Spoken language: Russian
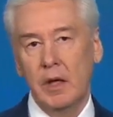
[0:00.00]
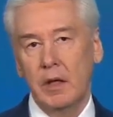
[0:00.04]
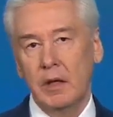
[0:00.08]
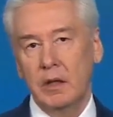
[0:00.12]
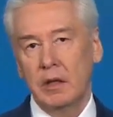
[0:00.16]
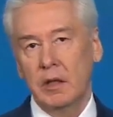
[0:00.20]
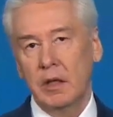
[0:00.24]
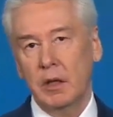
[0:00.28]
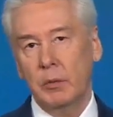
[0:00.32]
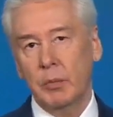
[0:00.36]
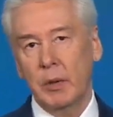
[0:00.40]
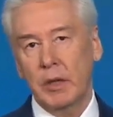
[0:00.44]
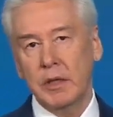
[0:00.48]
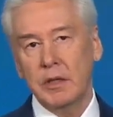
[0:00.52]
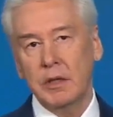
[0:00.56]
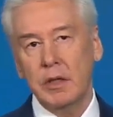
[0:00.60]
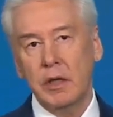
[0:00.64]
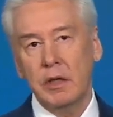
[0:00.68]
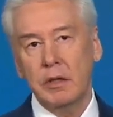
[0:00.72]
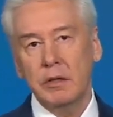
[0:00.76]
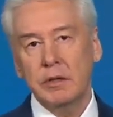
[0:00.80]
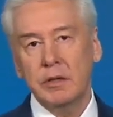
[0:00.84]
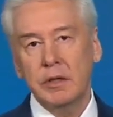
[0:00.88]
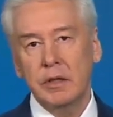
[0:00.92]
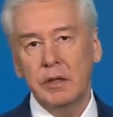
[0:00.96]
Я
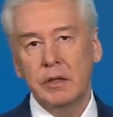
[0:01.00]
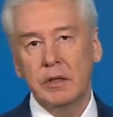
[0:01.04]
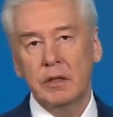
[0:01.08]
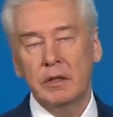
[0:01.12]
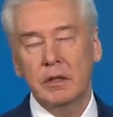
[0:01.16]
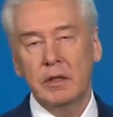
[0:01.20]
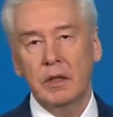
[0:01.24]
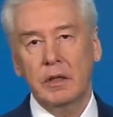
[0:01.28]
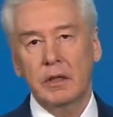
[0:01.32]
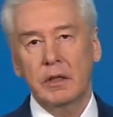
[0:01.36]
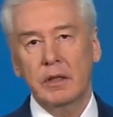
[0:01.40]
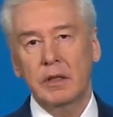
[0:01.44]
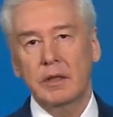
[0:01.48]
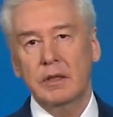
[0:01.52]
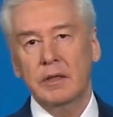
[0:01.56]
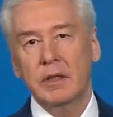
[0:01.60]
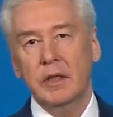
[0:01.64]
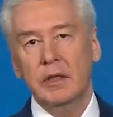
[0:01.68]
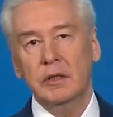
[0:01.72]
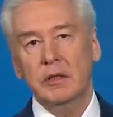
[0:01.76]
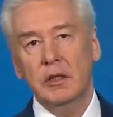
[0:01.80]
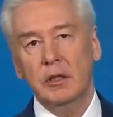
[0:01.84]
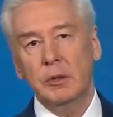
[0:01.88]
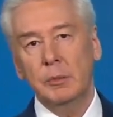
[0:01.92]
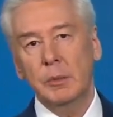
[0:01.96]
обращаюсь и к
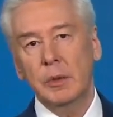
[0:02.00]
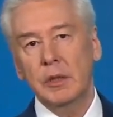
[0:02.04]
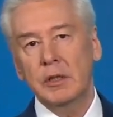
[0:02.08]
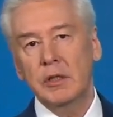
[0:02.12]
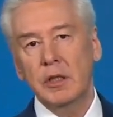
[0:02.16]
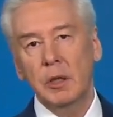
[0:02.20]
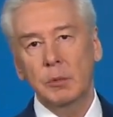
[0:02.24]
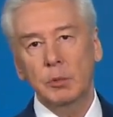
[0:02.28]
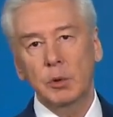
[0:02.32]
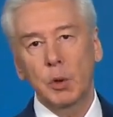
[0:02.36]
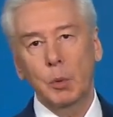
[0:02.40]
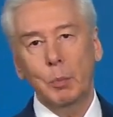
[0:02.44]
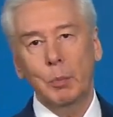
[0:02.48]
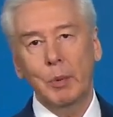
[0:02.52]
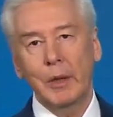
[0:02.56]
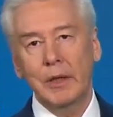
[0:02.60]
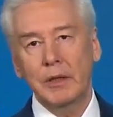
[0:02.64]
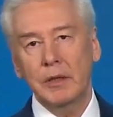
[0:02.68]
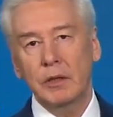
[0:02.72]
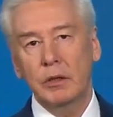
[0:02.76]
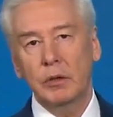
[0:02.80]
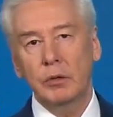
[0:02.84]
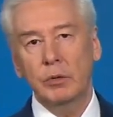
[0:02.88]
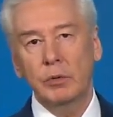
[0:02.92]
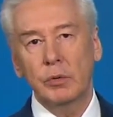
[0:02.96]
организаторам, и к тем, кто
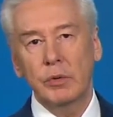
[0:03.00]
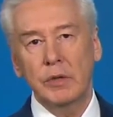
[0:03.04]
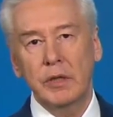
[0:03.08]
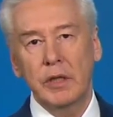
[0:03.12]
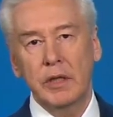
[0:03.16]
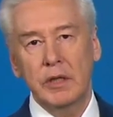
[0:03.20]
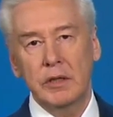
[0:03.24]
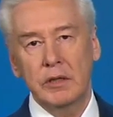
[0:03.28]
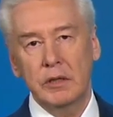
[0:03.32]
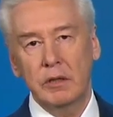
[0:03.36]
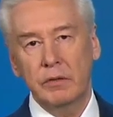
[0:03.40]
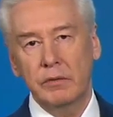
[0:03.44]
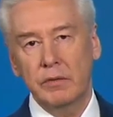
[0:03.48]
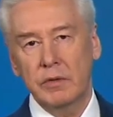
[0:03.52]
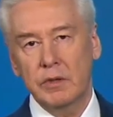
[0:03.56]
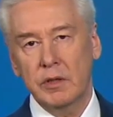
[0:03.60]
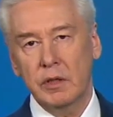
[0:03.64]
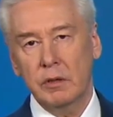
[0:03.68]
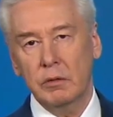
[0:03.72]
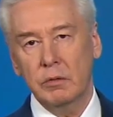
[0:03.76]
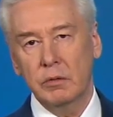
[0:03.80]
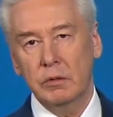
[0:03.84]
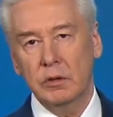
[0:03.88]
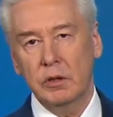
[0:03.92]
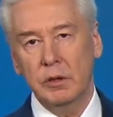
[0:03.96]
планирует участие в
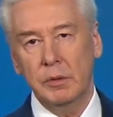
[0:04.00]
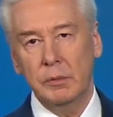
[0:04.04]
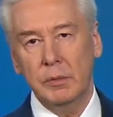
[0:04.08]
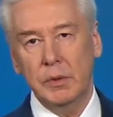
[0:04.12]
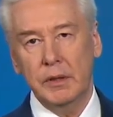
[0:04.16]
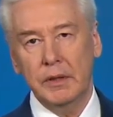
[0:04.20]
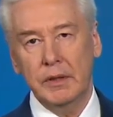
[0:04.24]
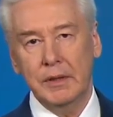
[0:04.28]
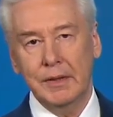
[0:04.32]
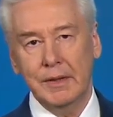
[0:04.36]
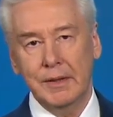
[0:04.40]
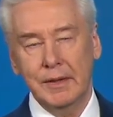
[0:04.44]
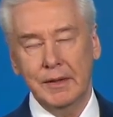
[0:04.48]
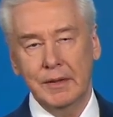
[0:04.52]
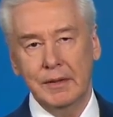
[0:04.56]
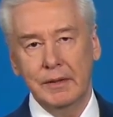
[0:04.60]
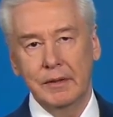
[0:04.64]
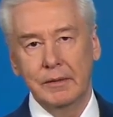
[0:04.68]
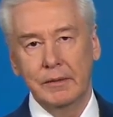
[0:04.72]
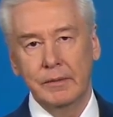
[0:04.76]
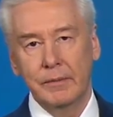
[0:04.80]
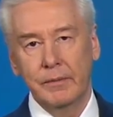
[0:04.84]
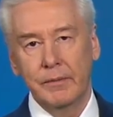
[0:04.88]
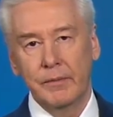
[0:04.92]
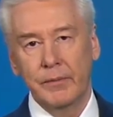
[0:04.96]
незаконном митинге.
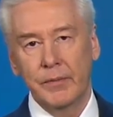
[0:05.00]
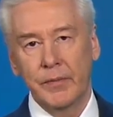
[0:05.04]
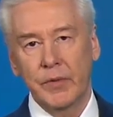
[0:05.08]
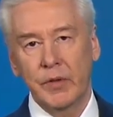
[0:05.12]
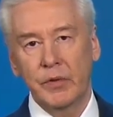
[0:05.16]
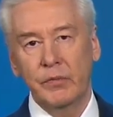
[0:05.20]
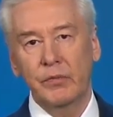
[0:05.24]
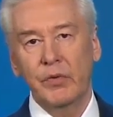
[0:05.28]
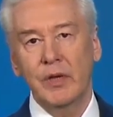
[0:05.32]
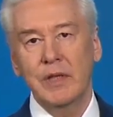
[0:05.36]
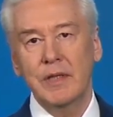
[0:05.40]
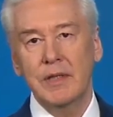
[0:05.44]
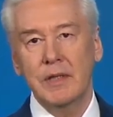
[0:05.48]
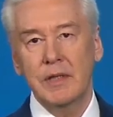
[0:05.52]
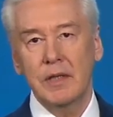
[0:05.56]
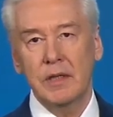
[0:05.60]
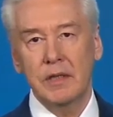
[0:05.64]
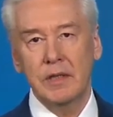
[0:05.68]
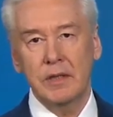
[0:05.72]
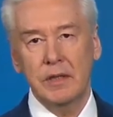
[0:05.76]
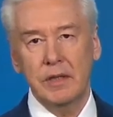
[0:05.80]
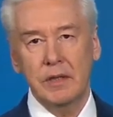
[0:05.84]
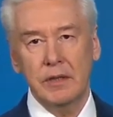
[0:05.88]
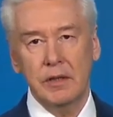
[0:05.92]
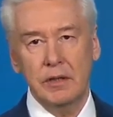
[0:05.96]

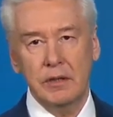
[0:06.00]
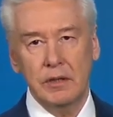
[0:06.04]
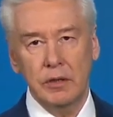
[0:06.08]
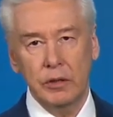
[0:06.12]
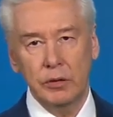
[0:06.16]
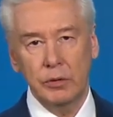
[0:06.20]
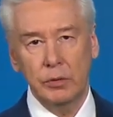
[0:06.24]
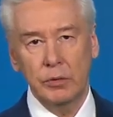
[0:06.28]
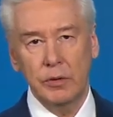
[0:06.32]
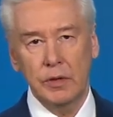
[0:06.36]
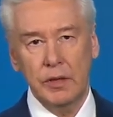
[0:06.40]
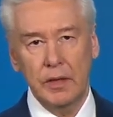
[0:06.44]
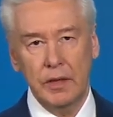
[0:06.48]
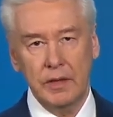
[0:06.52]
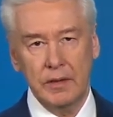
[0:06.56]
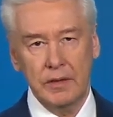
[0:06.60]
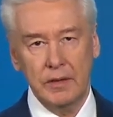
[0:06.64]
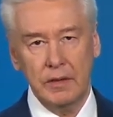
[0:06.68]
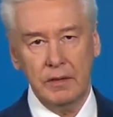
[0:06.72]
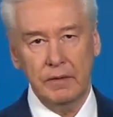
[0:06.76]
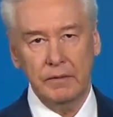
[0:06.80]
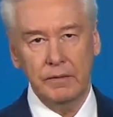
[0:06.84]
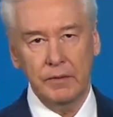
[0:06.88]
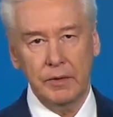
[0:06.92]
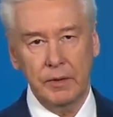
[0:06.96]
Воздержитесь от
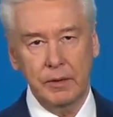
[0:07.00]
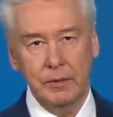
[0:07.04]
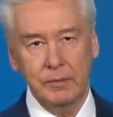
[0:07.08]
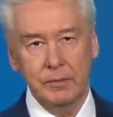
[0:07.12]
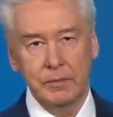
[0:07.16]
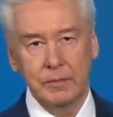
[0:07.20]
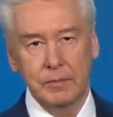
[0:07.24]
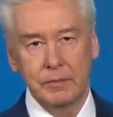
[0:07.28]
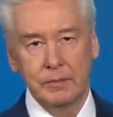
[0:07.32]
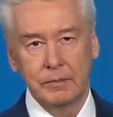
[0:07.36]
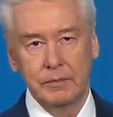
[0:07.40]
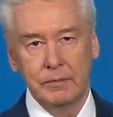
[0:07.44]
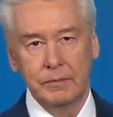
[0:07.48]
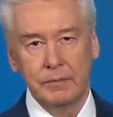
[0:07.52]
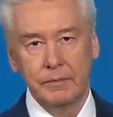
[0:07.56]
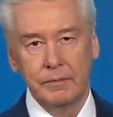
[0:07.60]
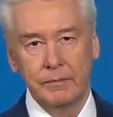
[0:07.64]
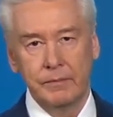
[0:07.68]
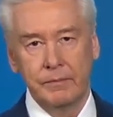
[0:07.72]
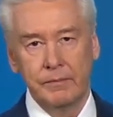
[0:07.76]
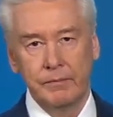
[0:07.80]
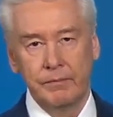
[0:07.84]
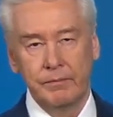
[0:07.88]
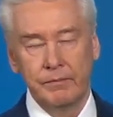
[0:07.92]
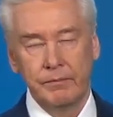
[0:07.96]
участия в нем.
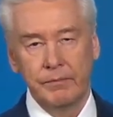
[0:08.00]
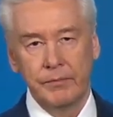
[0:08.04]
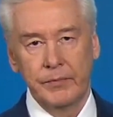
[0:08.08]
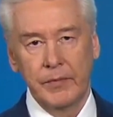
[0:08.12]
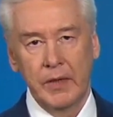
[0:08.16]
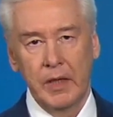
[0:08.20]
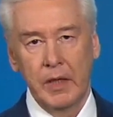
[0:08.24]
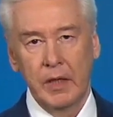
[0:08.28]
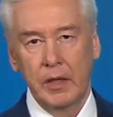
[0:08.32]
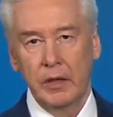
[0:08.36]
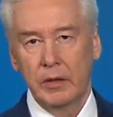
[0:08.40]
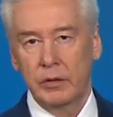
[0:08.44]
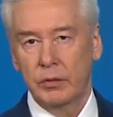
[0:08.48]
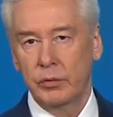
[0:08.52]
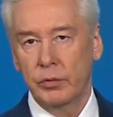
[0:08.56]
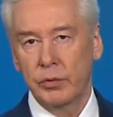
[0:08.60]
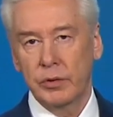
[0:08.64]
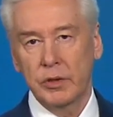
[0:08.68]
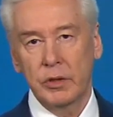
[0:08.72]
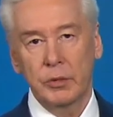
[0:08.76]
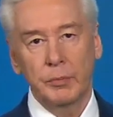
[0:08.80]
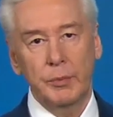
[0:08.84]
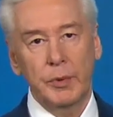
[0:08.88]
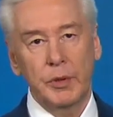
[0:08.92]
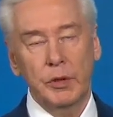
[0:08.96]

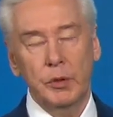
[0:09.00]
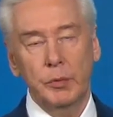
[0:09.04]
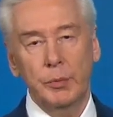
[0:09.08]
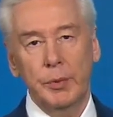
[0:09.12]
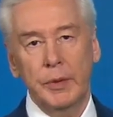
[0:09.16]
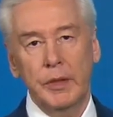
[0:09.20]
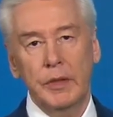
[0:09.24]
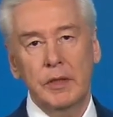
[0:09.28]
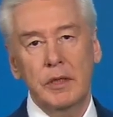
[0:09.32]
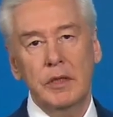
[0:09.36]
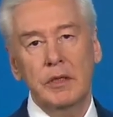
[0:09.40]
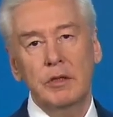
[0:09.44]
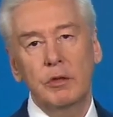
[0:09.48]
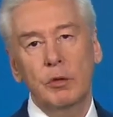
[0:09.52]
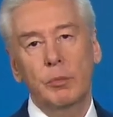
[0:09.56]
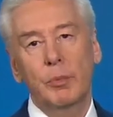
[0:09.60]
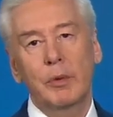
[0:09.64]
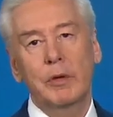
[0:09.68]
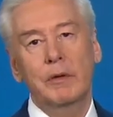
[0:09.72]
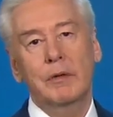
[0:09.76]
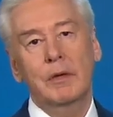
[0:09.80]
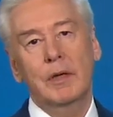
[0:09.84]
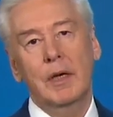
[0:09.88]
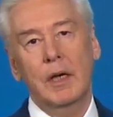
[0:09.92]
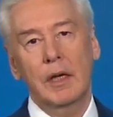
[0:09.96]
Должен предупредить, что
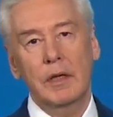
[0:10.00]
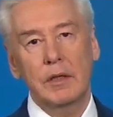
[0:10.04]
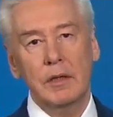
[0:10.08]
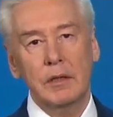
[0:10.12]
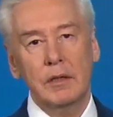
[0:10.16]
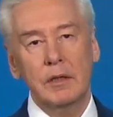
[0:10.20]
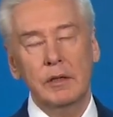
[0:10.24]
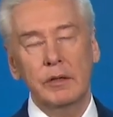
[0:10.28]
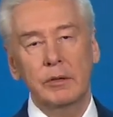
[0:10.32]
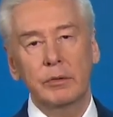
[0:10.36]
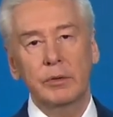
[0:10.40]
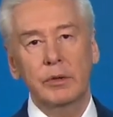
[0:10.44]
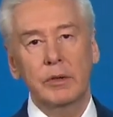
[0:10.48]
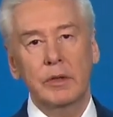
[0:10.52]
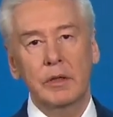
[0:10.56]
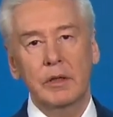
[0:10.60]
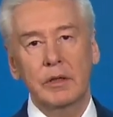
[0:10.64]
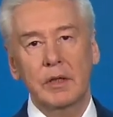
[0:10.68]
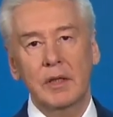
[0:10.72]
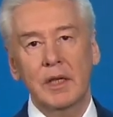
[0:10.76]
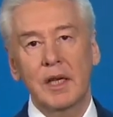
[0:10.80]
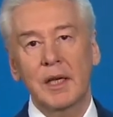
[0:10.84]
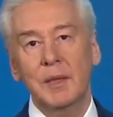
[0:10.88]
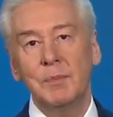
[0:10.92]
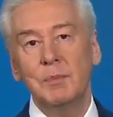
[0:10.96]
правоохранительные
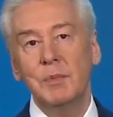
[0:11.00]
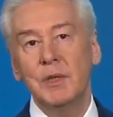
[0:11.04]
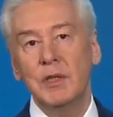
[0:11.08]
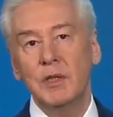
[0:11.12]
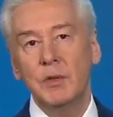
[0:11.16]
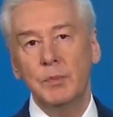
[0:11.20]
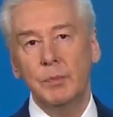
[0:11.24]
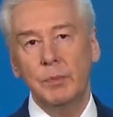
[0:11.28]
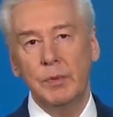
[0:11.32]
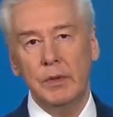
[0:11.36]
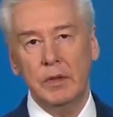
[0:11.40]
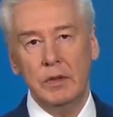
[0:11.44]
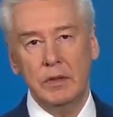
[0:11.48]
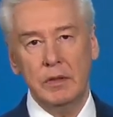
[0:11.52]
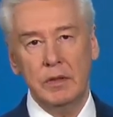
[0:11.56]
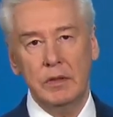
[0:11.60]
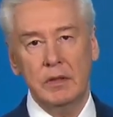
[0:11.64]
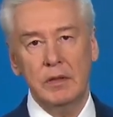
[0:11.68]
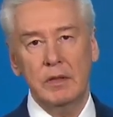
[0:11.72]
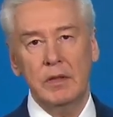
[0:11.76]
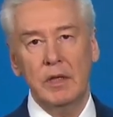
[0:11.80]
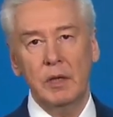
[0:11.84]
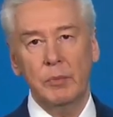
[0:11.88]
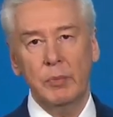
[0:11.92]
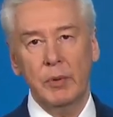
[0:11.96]
органы
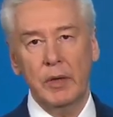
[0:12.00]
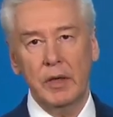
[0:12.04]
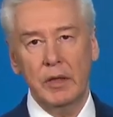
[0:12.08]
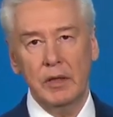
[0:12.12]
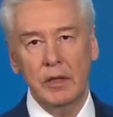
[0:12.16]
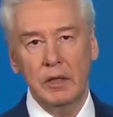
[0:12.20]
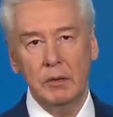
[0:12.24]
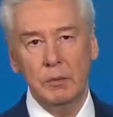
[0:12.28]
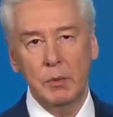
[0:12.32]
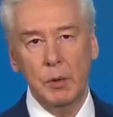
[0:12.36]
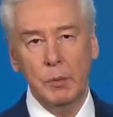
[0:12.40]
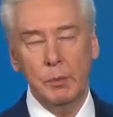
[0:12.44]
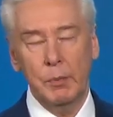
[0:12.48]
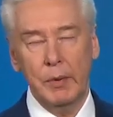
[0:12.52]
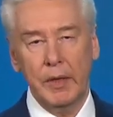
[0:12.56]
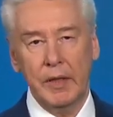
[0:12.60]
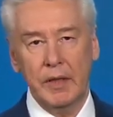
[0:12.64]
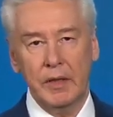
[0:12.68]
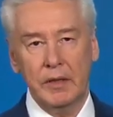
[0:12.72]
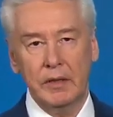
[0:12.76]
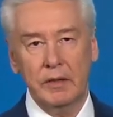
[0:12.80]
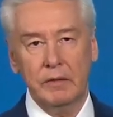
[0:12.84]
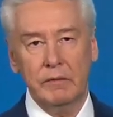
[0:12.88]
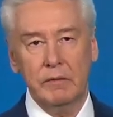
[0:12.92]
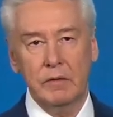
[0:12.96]
обеспечат необходимый
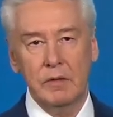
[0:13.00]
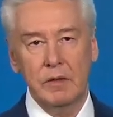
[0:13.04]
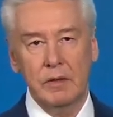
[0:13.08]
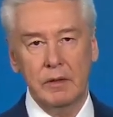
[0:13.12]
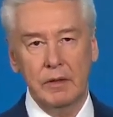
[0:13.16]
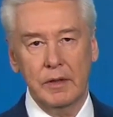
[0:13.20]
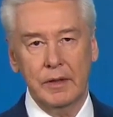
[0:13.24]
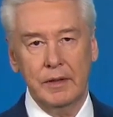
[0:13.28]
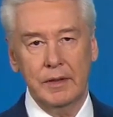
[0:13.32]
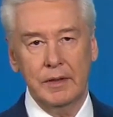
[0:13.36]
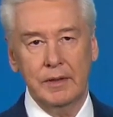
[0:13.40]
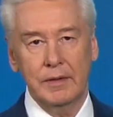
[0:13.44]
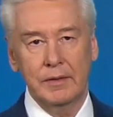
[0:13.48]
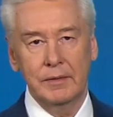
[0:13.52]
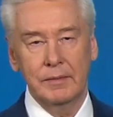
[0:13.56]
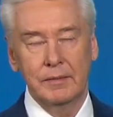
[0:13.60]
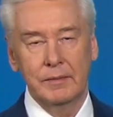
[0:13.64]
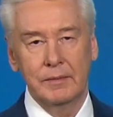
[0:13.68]
порядок в городе.